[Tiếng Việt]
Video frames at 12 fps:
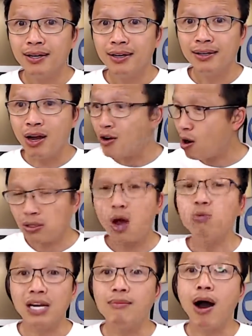nếu không tốt
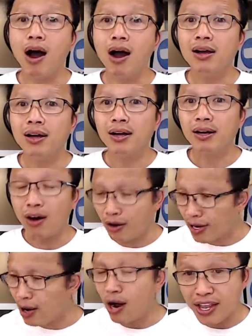thì là bỏ còn
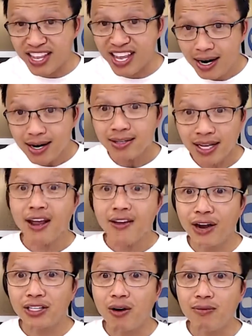nếu giữ thì
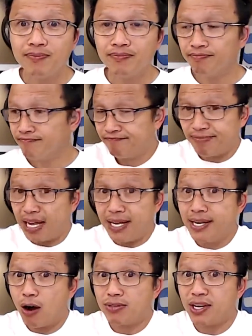phải tốt tại vì
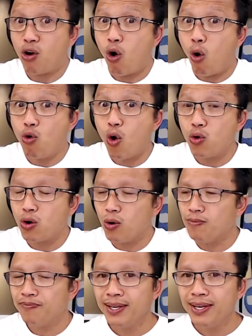không sẽ khổ vô cùng
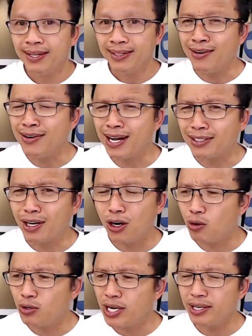thì nó dẫn tới cái
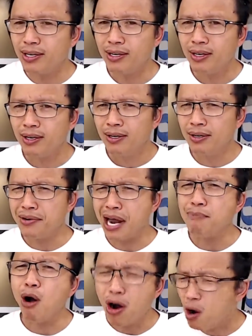logic gì nếu đã
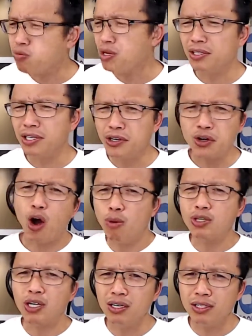bỏ không được thì chỉ còn một
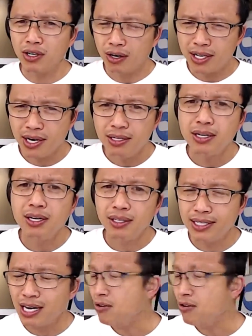sự lựa chọn là giữ thì sao